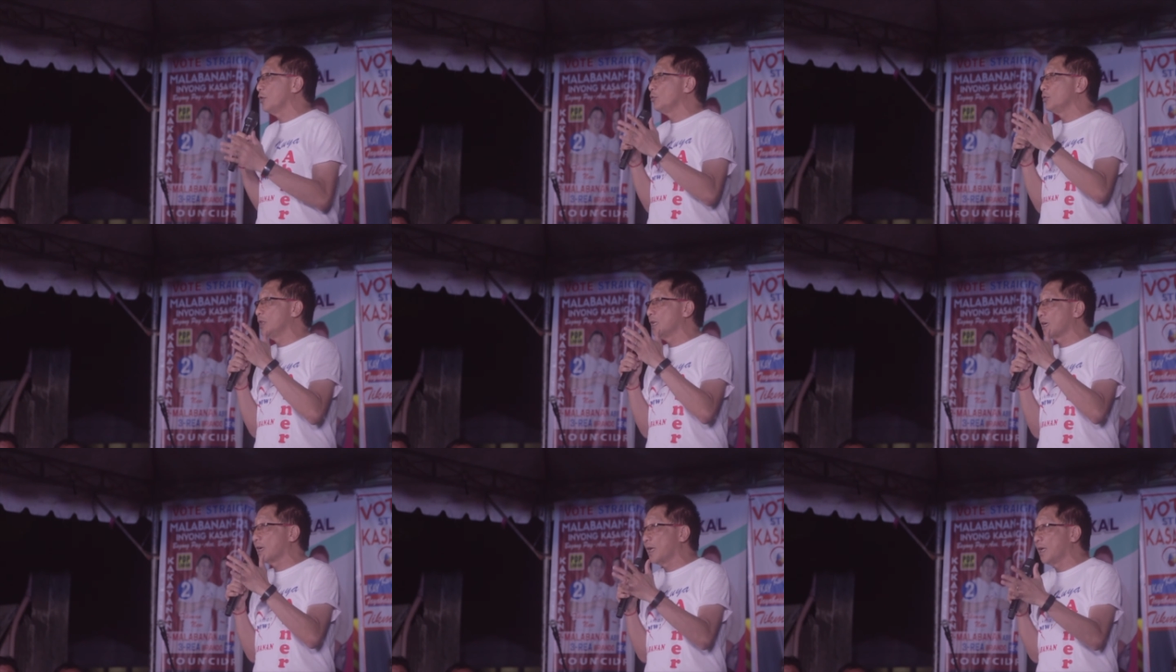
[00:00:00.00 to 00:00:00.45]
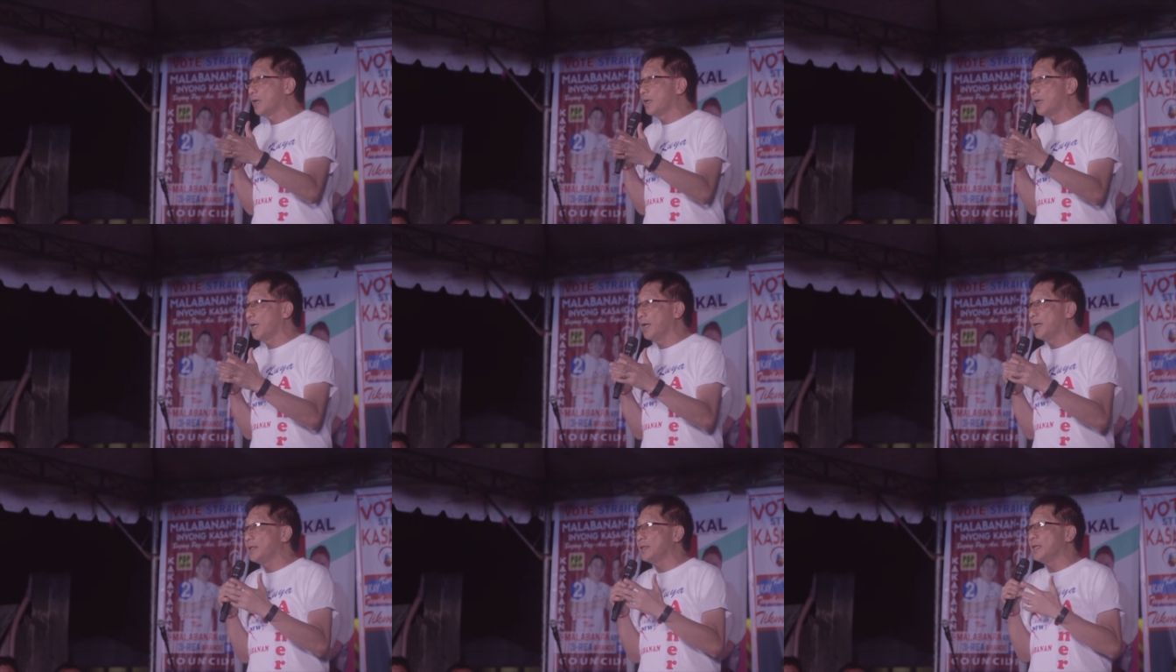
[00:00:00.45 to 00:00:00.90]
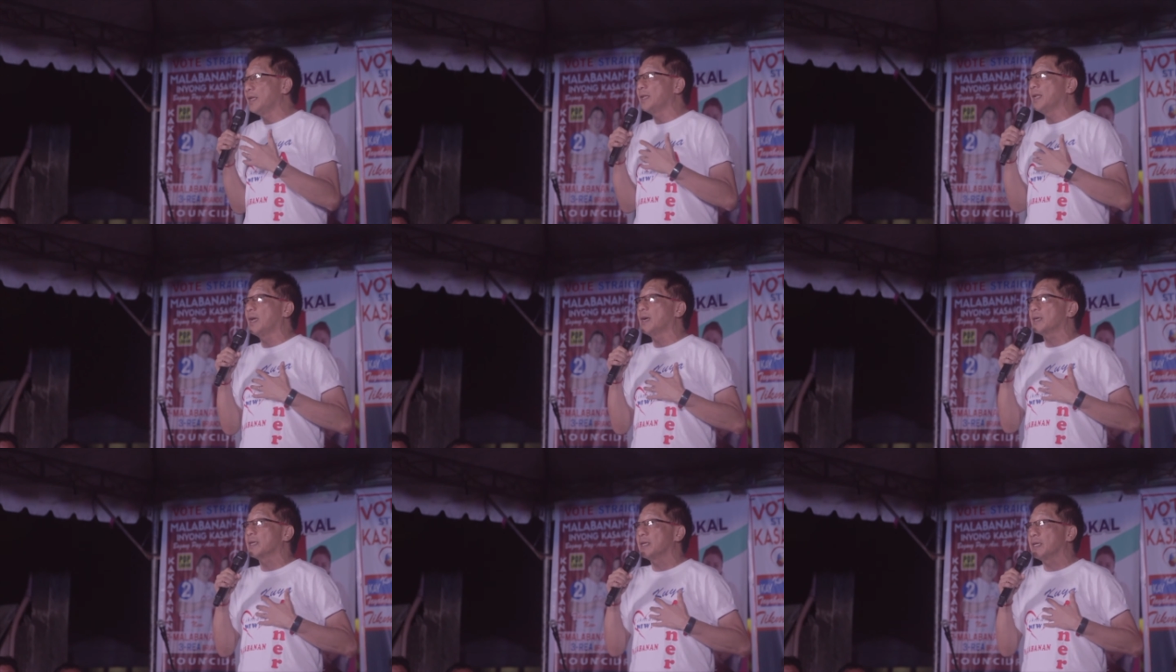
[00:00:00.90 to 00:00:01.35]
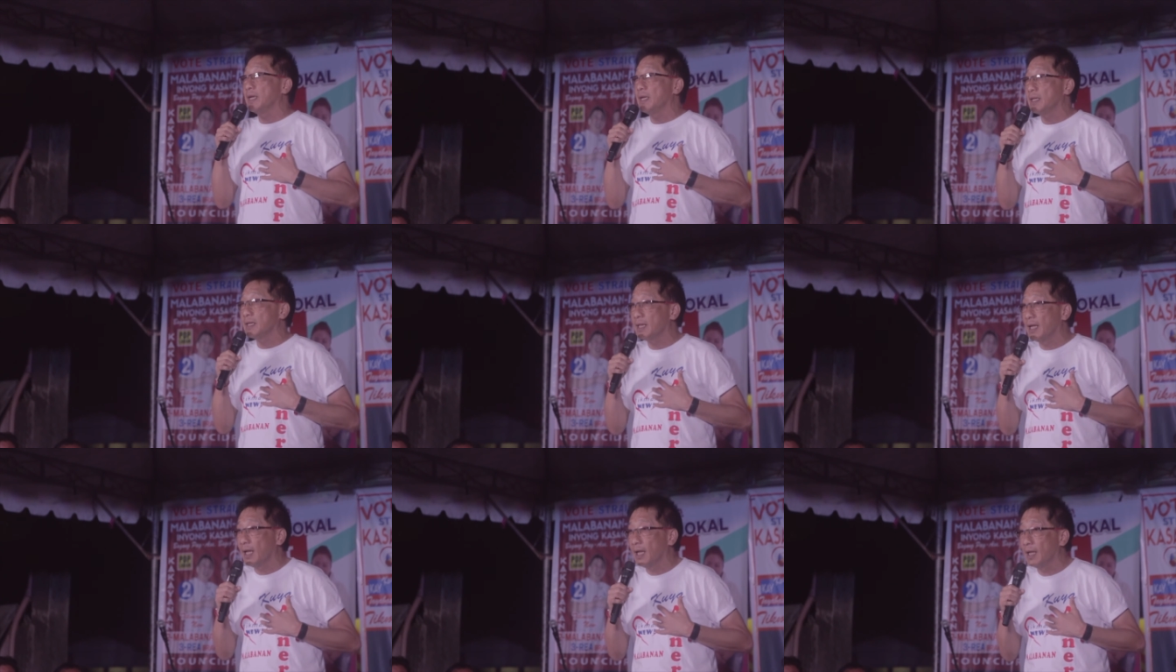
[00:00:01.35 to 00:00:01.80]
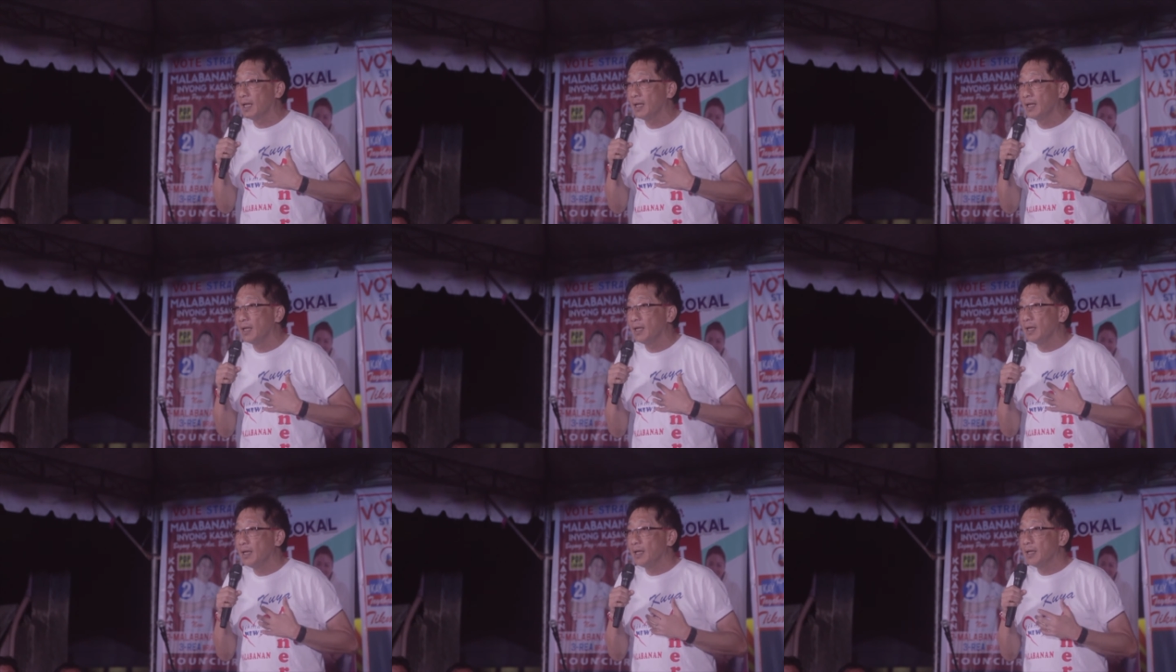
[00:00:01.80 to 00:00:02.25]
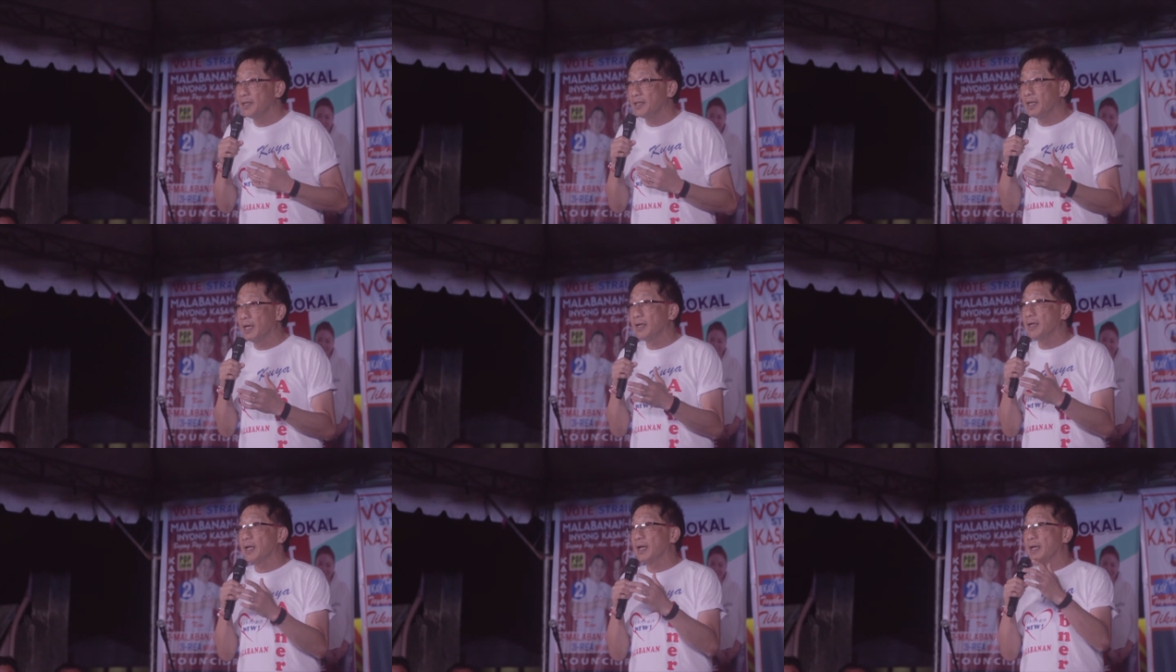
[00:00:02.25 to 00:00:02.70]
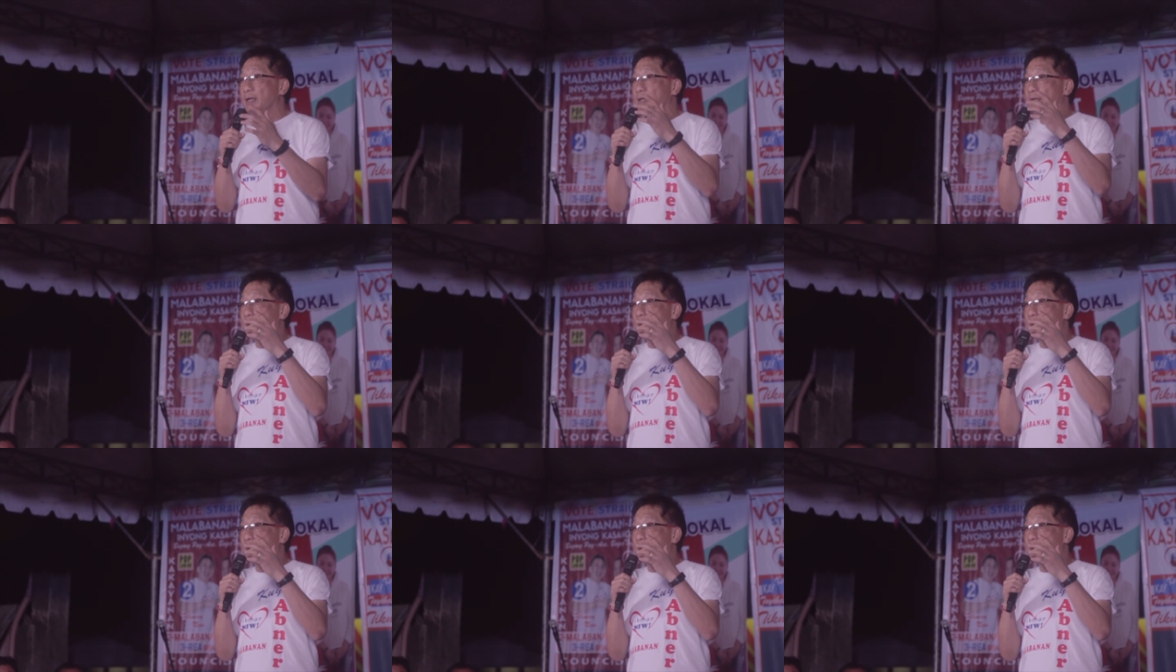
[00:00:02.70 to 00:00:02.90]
kaunlaran ay hindi nakikita. Yan ay